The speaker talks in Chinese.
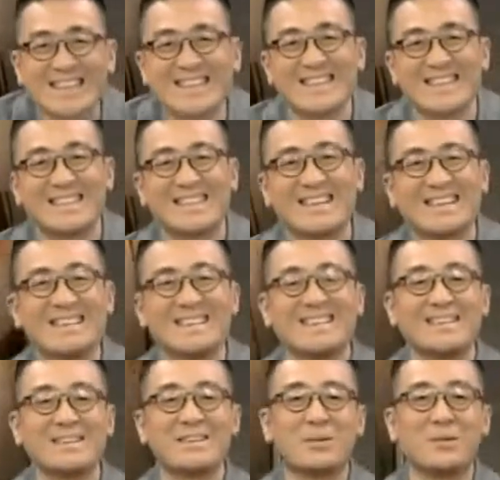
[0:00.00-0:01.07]
锵锵三
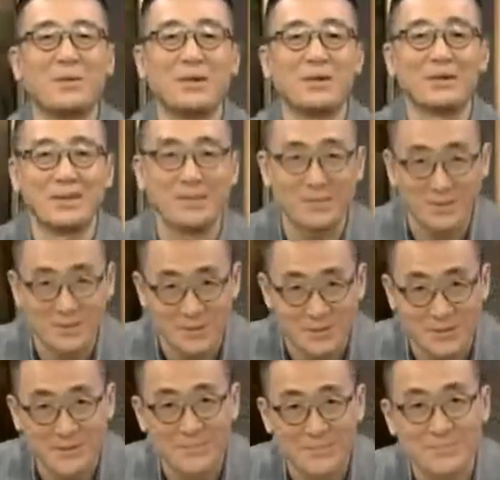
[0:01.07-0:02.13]
人行，广告之
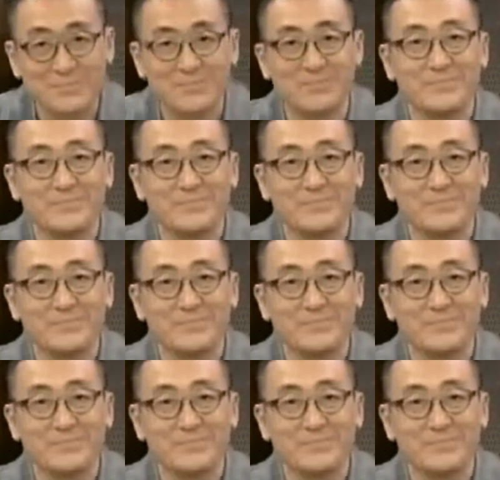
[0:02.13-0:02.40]
后见。